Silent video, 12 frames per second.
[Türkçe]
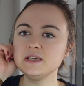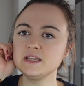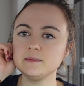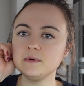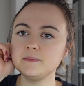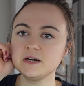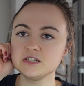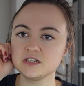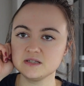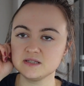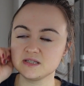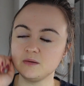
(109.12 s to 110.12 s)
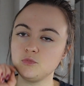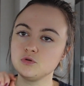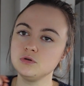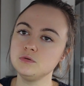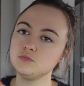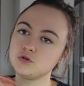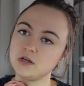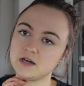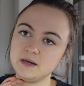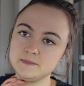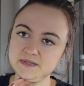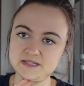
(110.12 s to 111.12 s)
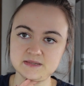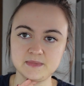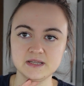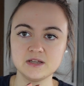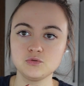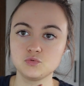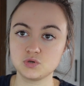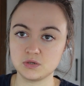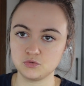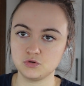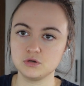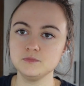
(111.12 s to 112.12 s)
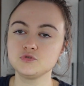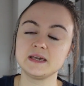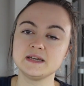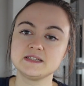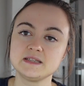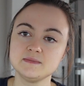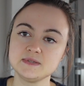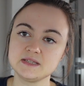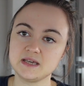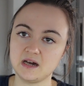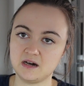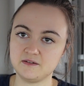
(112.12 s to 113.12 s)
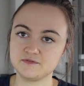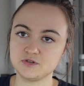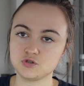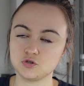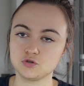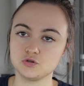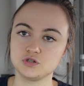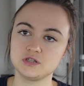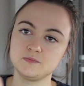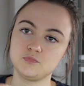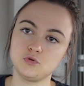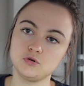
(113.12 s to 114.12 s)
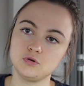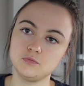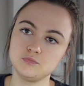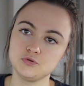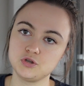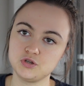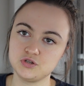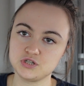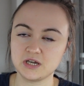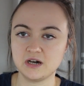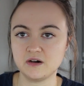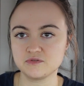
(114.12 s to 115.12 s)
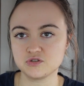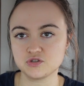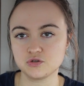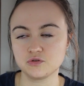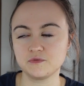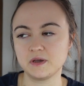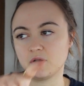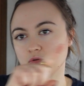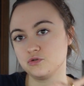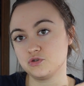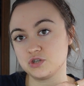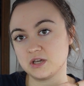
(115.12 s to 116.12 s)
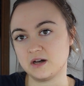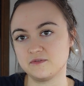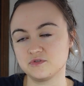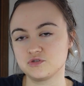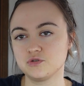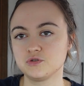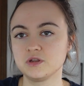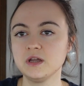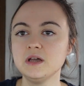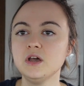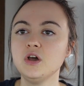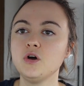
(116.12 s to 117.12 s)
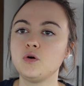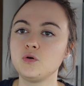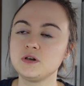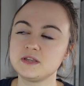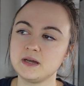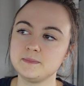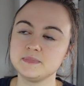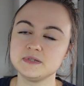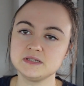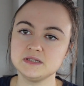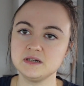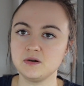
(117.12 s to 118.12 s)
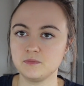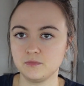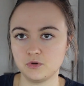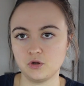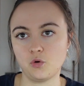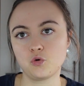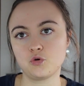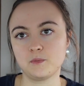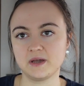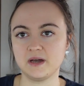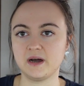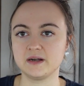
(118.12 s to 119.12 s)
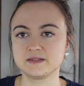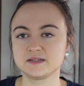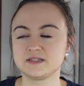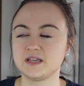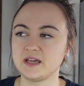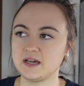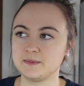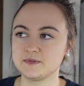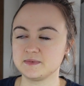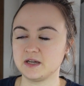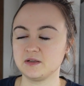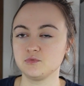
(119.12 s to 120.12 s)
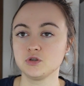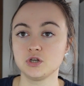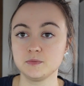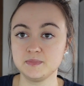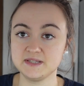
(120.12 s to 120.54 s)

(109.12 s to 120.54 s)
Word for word: Bir kitaba başladıysam onu mutlaka bitirmeden duramıyorum. Geçtiğimiz iki hafta sonu işte bu bundan önceki hafta sonu ve ondan önceki hafta sonunda o kitapları böyle okumaya artık şey yaptım yani bunları